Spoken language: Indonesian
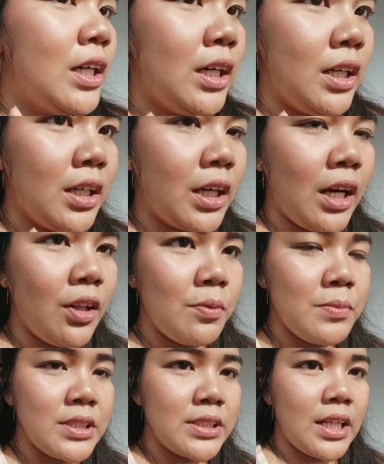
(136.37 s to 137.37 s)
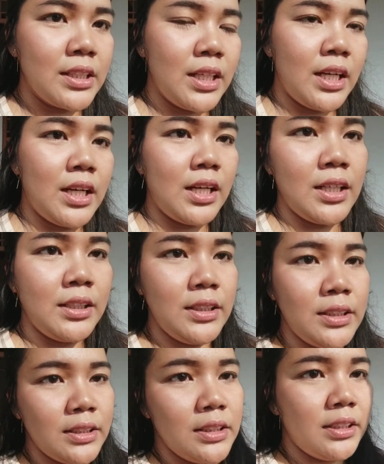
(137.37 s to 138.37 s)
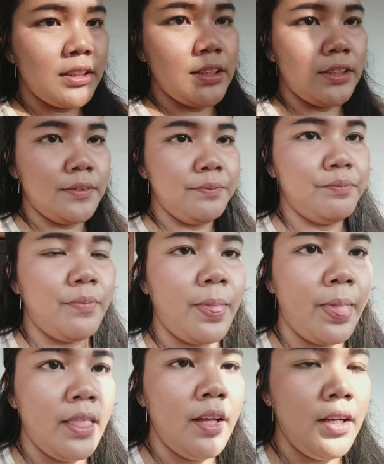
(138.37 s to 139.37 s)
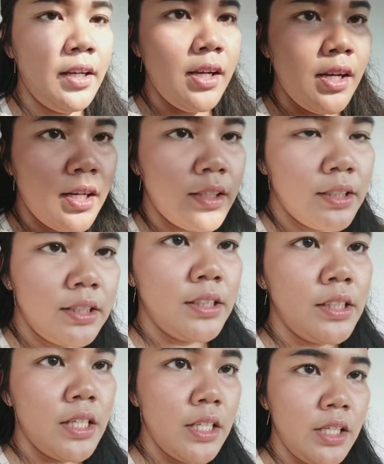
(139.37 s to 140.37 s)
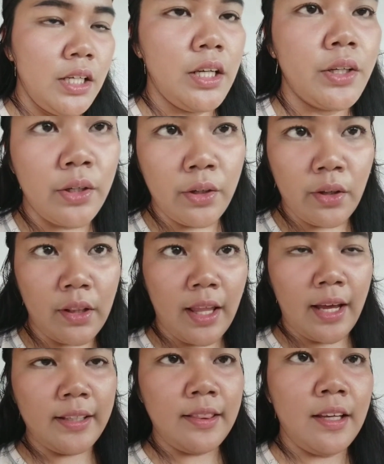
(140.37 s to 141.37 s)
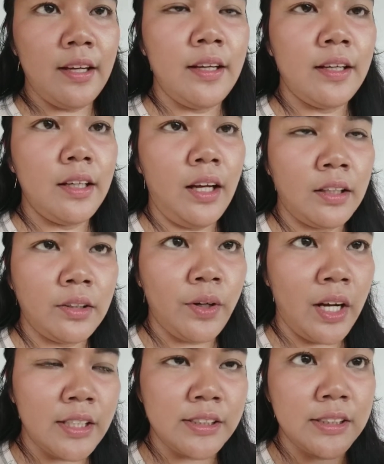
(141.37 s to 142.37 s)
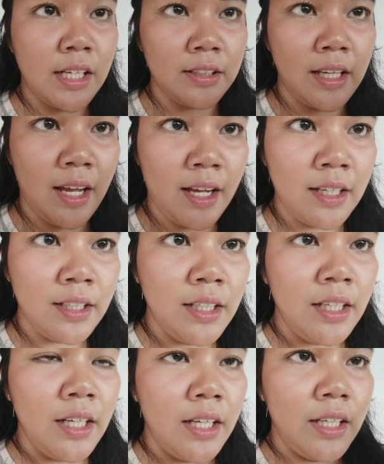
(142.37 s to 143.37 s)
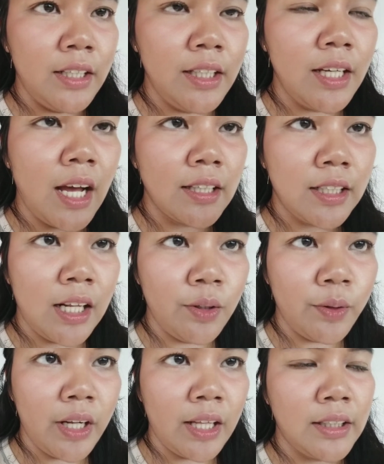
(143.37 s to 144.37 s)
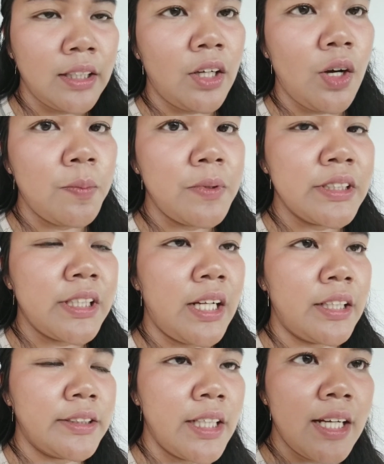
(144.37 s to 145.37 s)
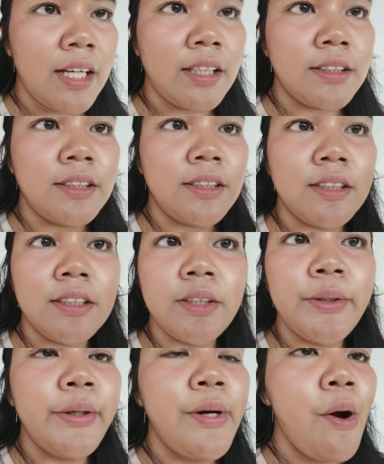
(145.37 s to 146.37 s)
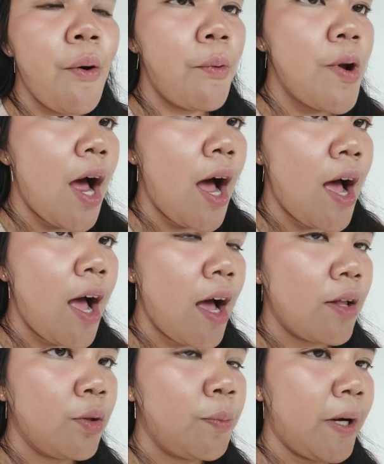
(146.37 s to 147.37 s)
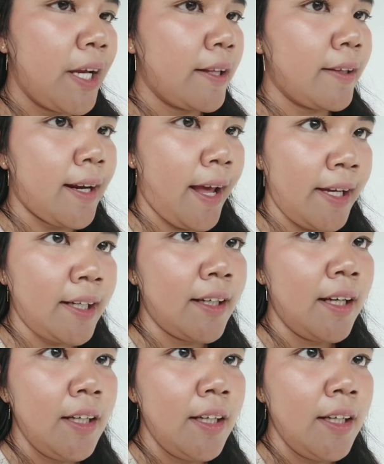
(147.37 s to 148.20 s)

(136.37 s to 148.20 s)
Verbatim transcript: uh, kalau misalnya ini di non light atau nggak ada sinarnya ini nggak terlalu kelihatan kalau misalnya udah lumayan crack